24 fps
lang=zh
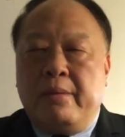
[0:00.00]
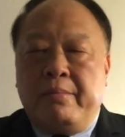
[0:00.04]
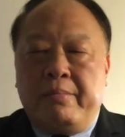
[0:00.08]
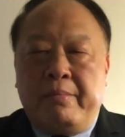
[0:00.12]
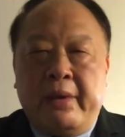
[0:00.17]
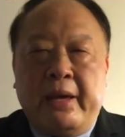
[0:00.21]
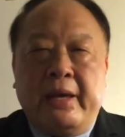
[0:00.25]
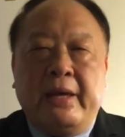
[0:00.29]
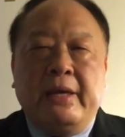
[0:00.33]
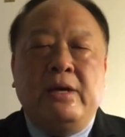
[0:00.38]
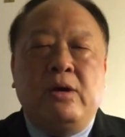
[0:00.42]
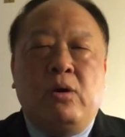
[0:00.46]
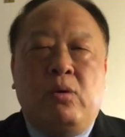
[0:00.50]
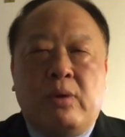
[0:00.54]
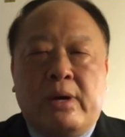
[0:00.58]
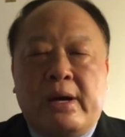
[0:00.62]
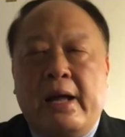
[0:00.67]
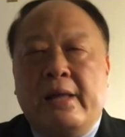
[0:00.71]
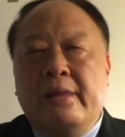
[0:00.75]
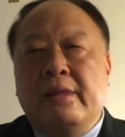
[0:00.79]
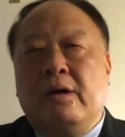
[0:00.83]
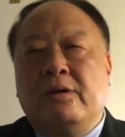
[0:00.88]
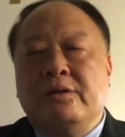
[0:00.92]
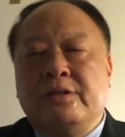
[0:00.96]
没有
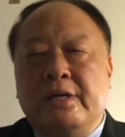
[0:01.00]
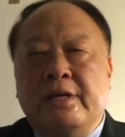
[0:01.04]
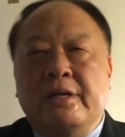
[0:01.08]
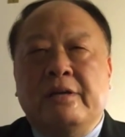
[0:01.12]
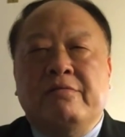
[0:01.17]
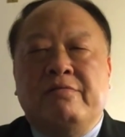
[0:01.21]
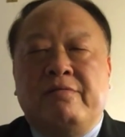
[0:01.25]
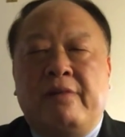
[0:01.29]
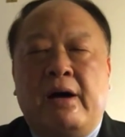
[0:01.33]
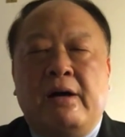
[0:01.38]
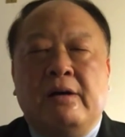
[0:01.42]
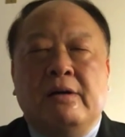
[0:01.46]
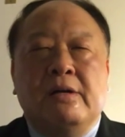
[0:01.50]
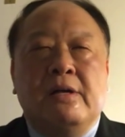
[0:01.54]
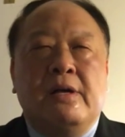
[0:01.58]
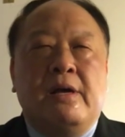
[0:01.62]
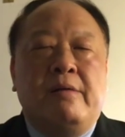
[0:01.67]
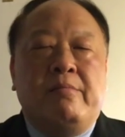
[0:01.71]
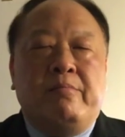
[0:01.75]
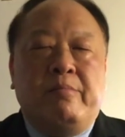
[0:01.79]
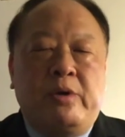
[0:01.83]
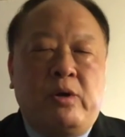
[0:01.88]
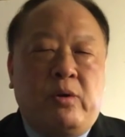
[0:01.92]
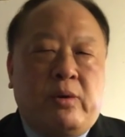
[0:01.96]
看到这一方，
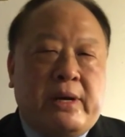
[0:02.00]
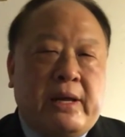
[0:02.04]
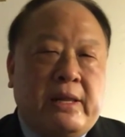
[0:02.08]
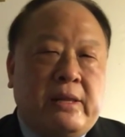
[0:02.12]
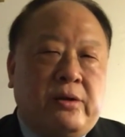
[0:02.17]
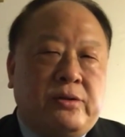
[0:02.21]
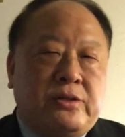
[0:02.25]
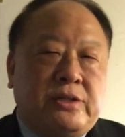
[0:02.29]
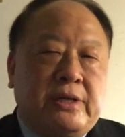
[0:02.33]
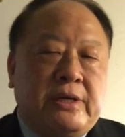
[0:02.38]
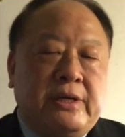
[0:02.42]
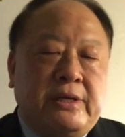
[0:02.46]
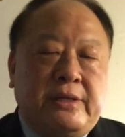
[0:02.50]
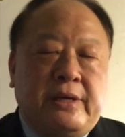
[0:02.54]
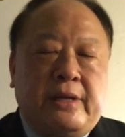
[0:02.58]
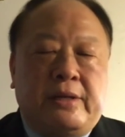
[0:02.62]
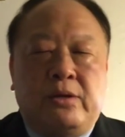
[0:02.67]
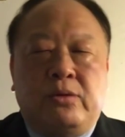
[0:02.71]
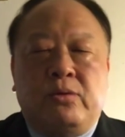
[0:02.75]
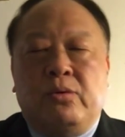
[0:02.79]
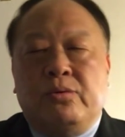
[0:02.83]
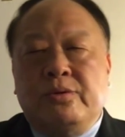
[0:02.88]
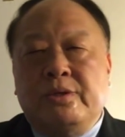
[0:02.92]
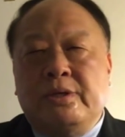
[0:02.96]
没有看到这一点
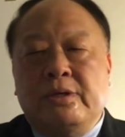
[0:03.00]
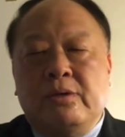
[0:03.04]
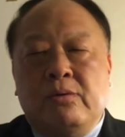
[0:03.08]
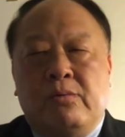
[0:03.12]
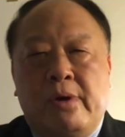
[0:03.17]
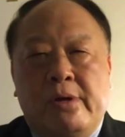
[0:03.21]
的东西。